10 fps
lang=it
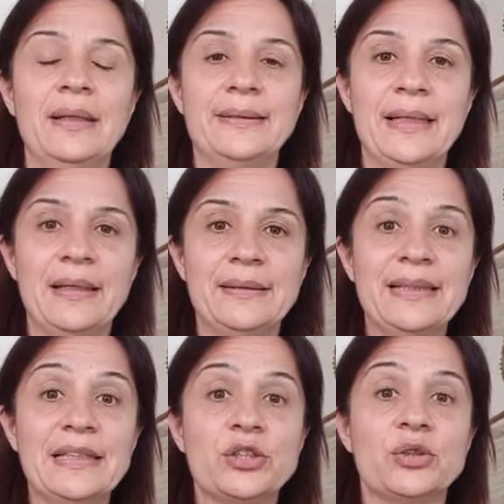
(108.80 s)
nel,
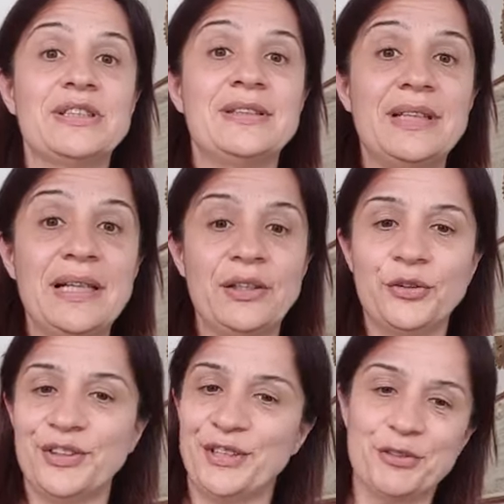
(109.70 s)
nel,
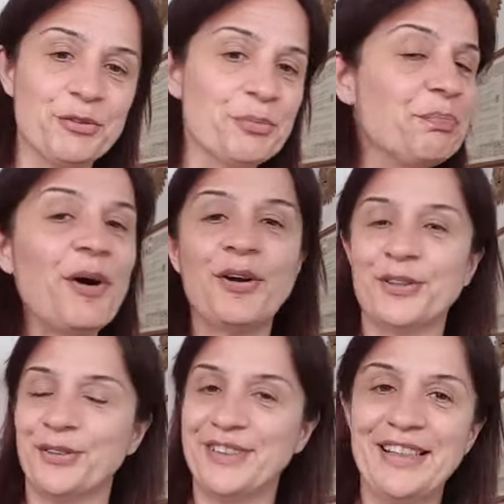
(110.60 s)
sostegno, nel
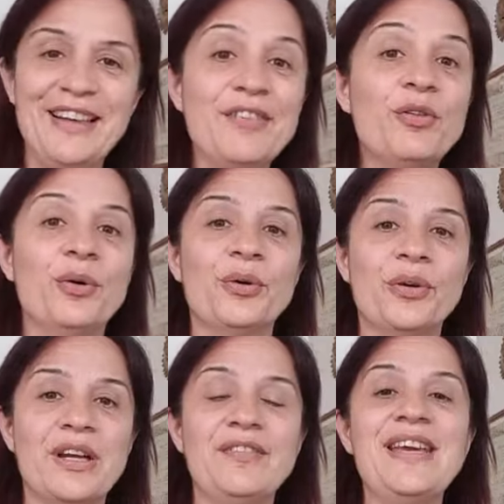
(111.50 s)
supporto, nel
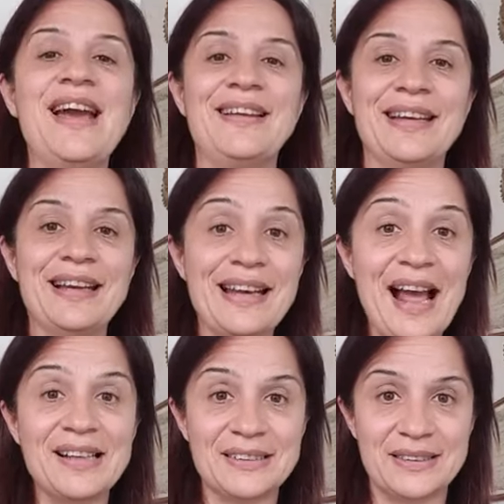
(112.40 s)
lavoro che viene
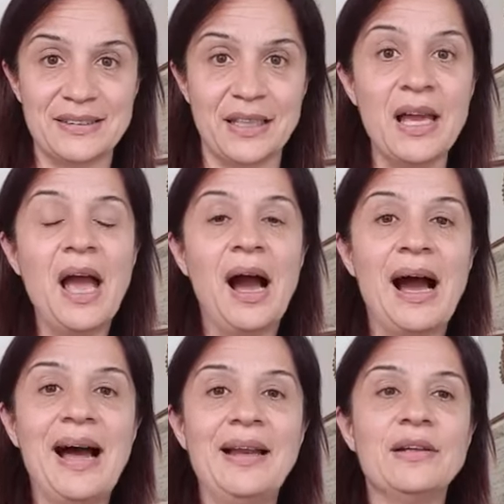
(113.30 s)
grazie
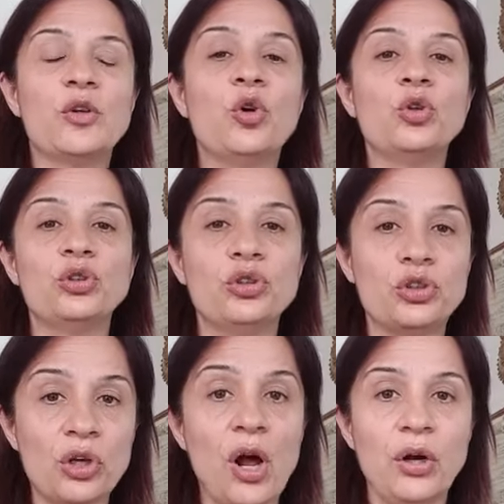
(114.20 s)
al
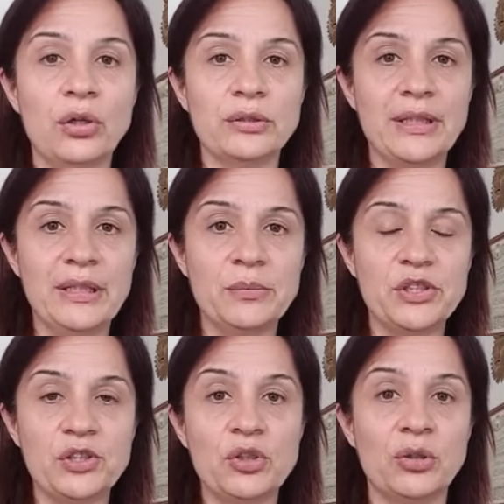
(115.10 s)
controllo
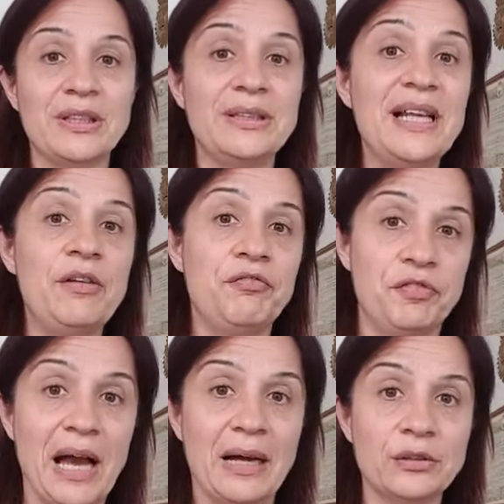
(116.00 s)
dell'emissione del
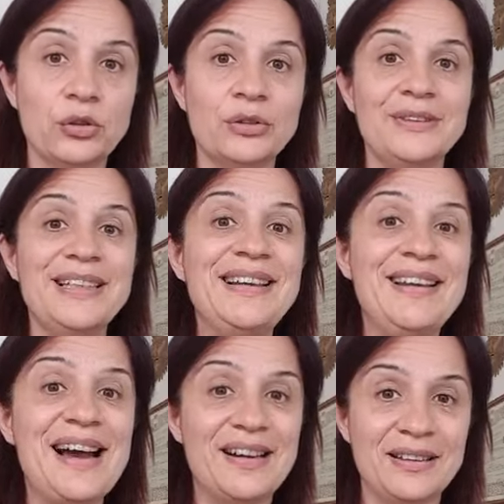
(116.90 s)
fiato,
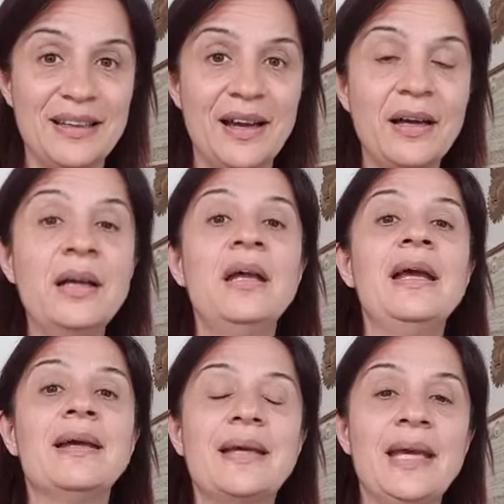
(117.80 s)
dell'aria,
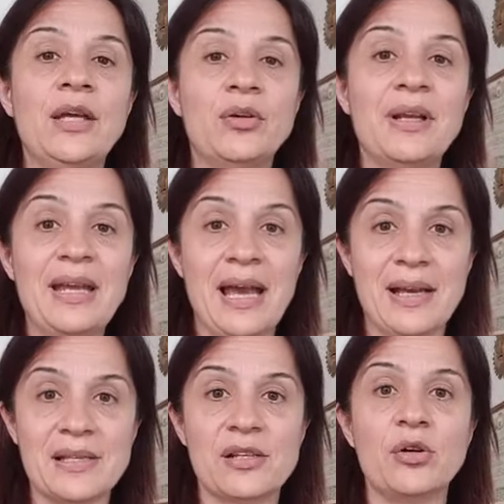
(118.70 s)
che io
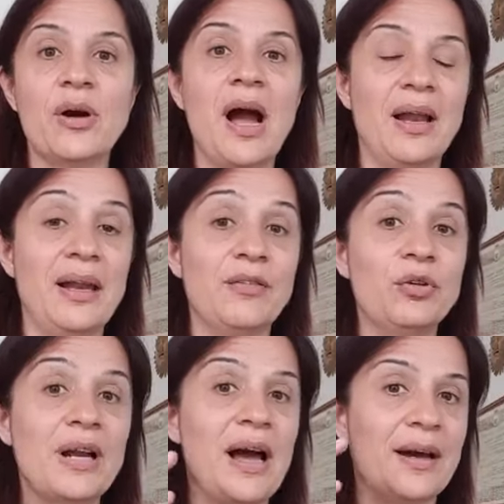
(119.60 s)
riesco a
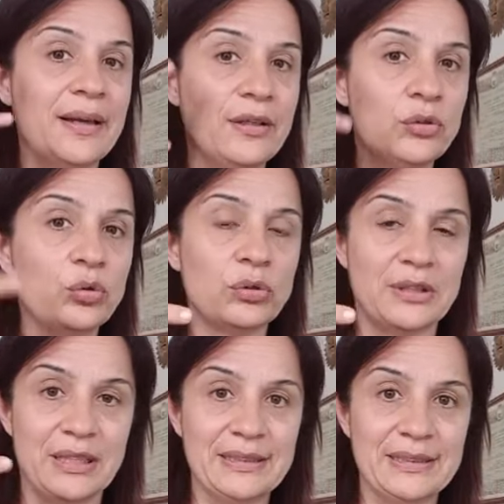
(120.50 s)
lavorare in
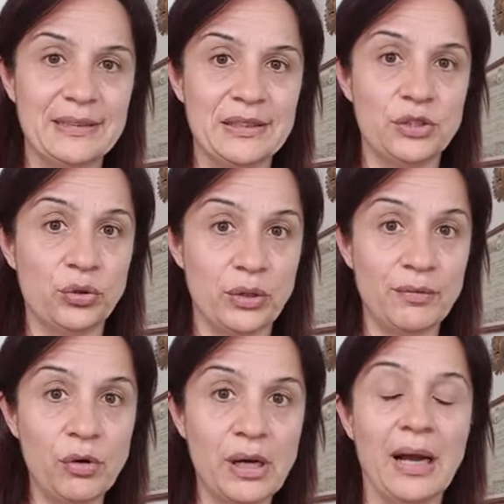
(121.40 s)
tutta l'estensione
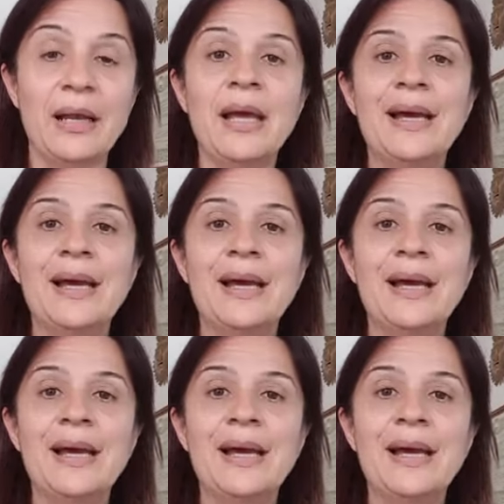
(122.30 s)
vocale